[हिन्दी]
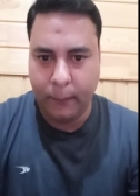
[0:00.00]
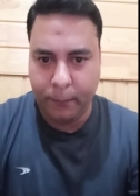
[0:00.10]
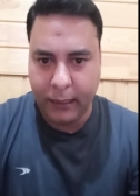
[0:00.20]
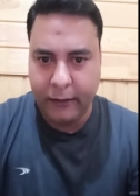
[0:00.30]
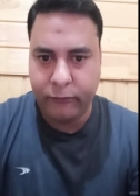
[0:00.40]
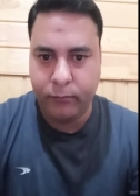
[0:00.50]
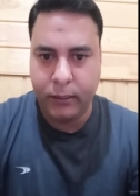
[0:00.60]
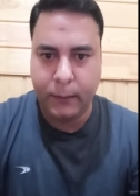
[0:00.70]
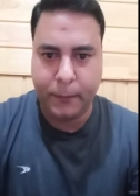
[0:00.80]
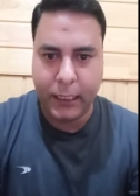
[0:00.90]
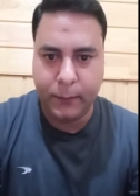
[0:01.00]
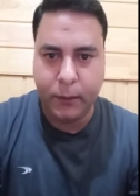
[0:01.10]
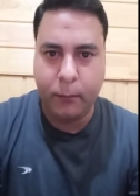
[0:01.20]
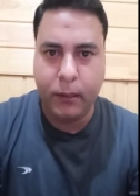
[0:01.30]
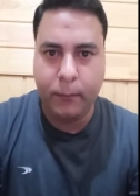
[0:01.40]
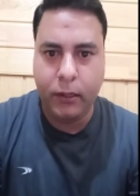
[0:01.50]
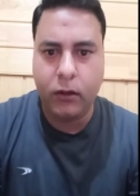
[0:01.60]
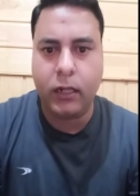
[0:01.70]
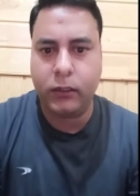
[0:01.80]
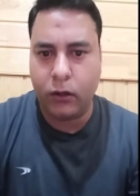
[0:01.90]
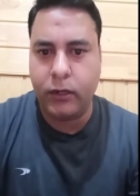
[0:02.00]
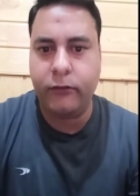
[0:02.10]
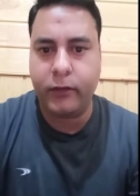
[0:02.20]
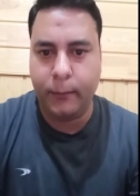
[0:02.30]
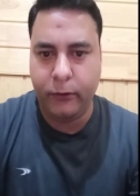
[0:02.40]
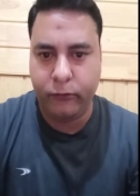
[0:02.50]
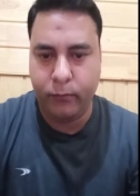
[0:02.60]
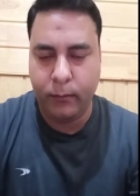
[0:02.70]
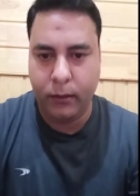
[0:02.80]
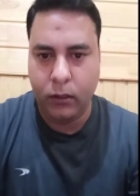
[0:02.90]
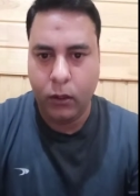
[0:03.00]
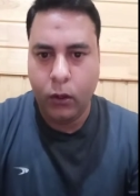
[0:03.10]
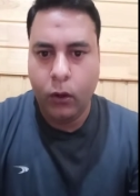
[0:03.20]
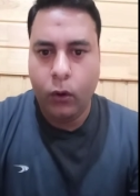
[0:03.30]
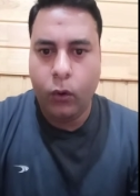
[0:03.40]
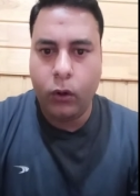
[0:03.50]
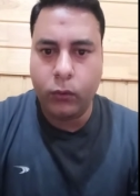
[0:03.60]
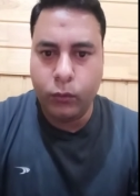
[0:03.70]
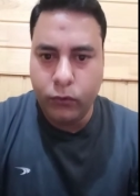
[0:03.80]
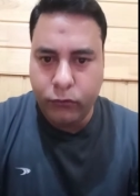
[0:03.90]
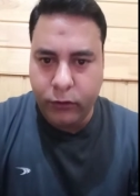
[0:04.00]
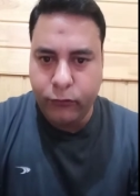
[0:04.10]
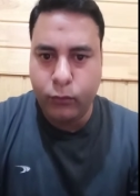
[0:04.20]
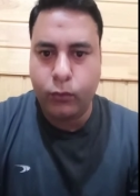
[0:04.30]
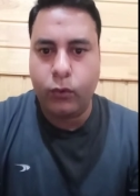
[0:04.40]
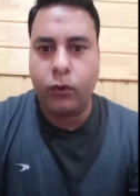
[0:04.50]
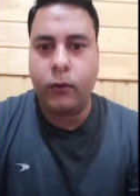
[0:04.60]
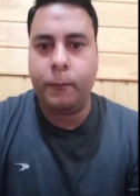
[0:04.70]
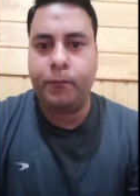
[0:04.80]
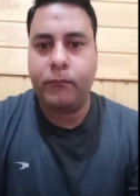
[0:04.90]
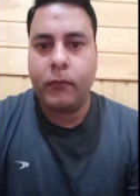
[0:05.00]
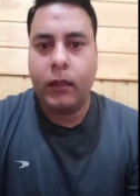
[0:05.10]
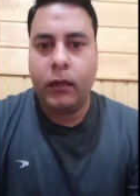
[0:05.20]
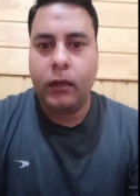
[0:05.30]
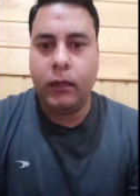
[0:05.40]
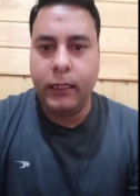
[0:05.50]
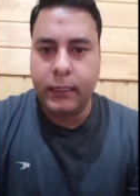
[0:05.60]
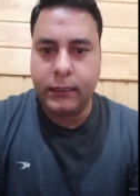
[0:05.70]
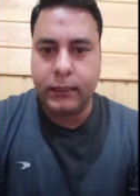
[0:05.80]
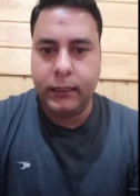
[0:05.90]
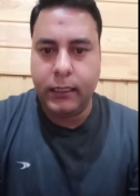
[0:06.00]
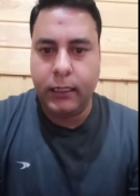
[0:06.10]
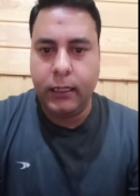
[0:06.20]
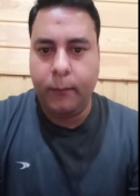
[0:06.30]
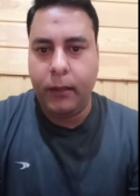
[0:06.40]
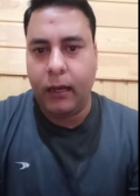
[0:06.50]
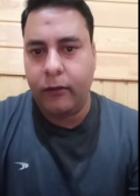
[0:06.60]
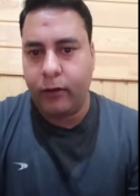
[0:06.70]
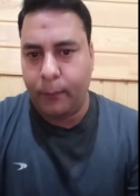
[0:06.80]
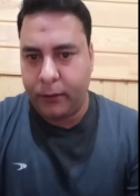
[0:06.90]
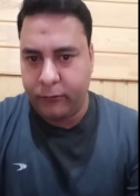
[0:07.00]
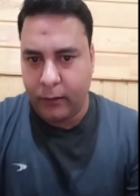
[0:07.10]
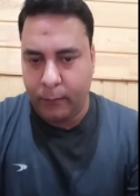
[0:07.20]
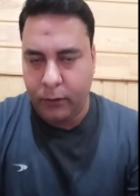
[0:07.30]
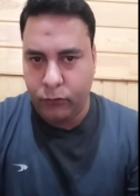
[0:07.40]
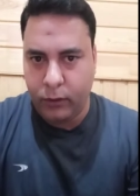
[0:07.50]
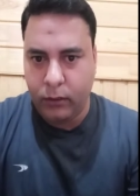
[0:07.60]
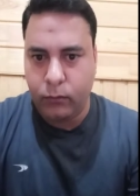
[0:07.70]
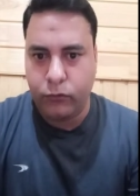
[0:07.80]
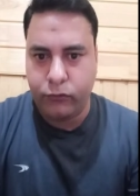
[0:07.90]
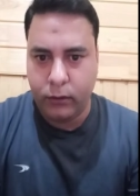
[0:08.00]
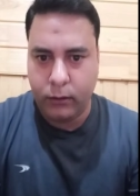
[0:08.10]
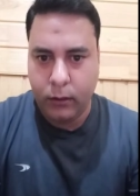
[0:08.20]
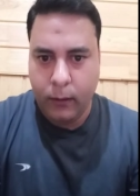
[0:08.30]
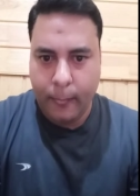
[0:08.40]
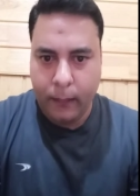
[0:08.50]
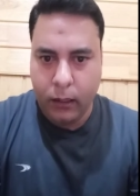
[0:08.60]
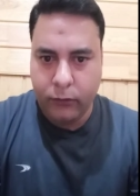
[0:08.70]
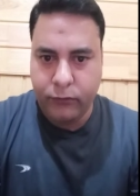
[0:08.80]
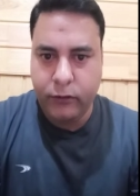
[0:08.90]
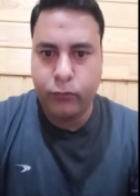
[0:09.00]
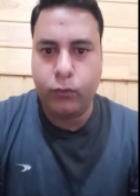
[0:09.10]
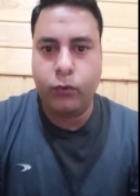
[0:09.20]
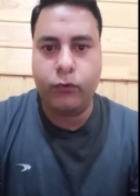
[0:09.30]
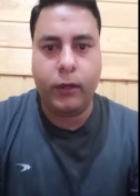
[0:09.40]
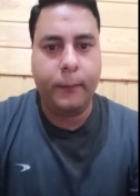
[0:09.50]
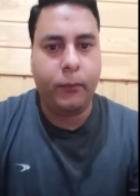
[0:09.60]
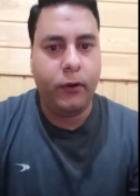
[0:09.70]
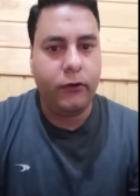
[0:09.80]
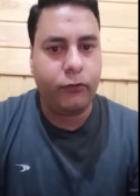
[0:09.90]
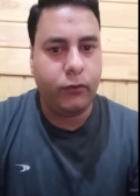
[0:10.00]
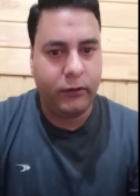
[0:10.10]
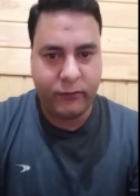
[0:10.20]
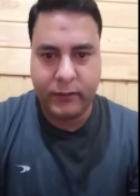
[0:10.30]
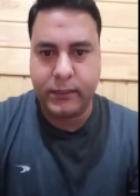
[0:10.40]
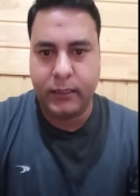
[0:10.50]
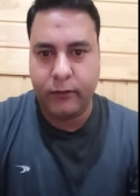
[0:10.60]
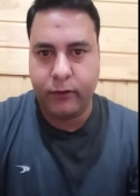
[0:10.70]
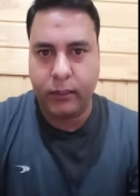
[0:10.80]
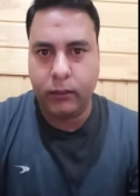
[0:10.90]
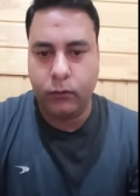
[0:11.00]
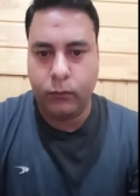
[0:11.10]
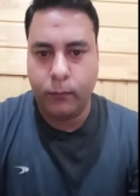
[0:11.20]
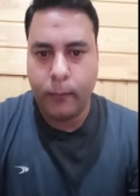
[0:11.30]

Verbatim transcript: एम्प्लॉयज़ में डिपार्टमेंट में भी और अथॉरिटीज़ के बीच में भी और उन चीज़ों को क्लियर करने के लिए मैं आज आपके सामने जो है कुछ चीज़ों को जो है पॉइंट्स को डिस्कस करना चाहता हूँ